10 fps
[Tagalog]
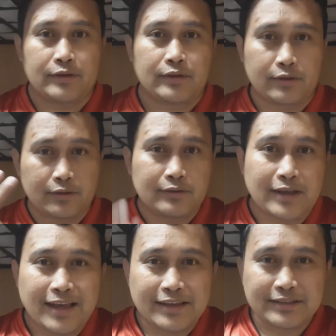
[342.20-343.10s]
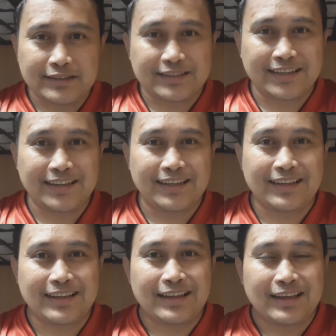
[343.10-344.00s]
so guys
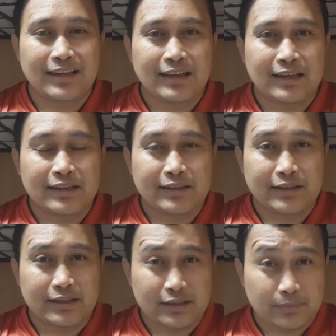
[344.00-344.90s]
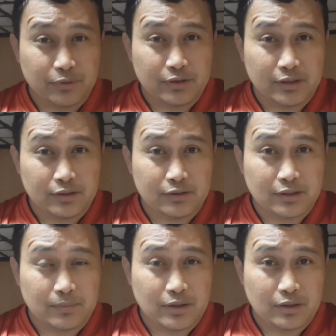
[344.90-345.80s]
yan tapos na yung
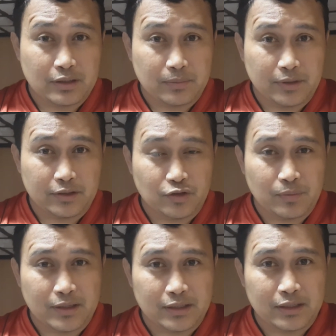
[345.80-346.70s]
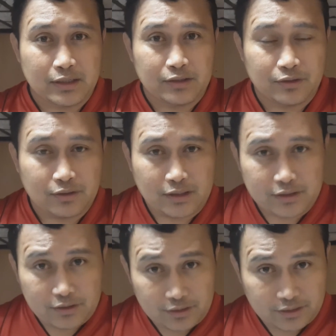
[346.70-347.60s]
trabaho namin gumana na yung
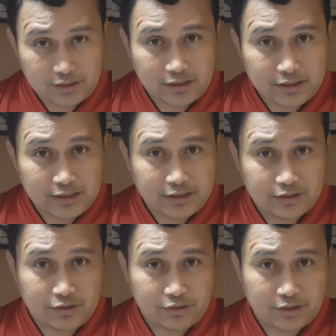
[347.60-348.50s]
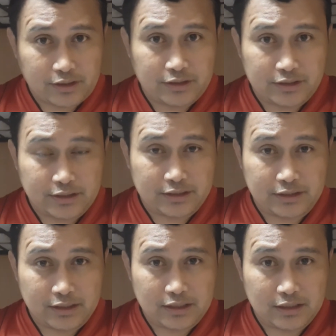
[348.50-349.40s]
ano signal dito yung internet
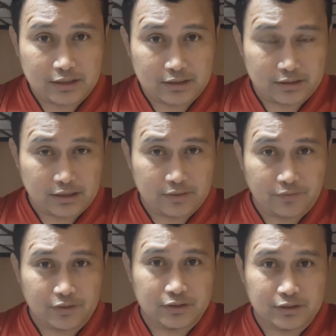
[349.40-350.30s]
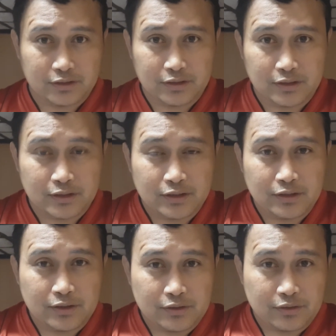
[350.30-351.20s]
nila telephone
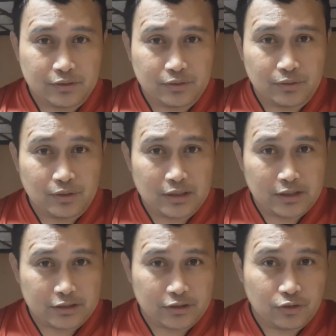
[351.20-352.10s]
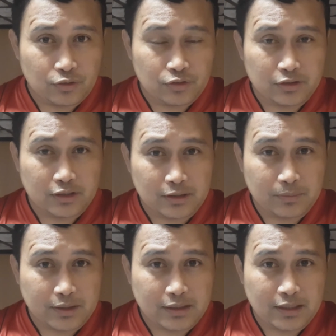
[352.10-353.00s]
so alas dos ng
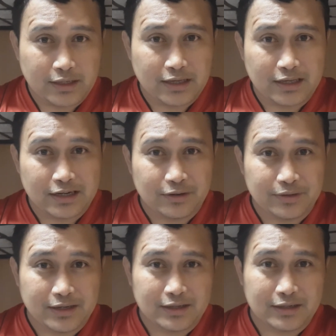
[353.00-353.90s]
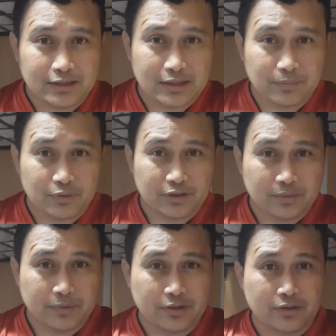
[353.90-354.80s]
madaling araw na natapos
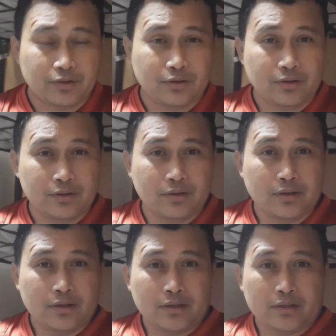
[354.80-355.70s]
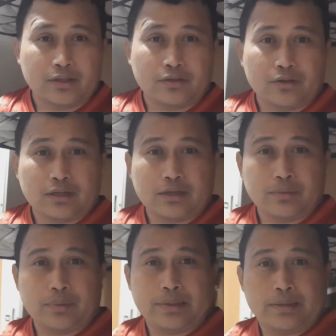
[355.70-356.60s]
namin so dito na
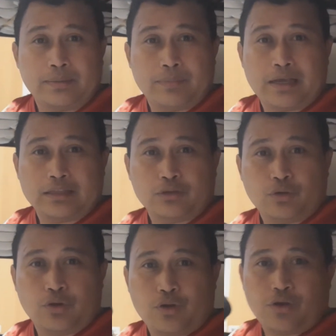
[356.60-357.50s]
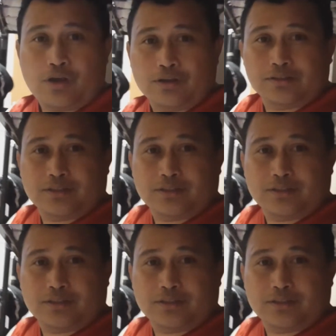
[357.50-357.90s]
kami matulog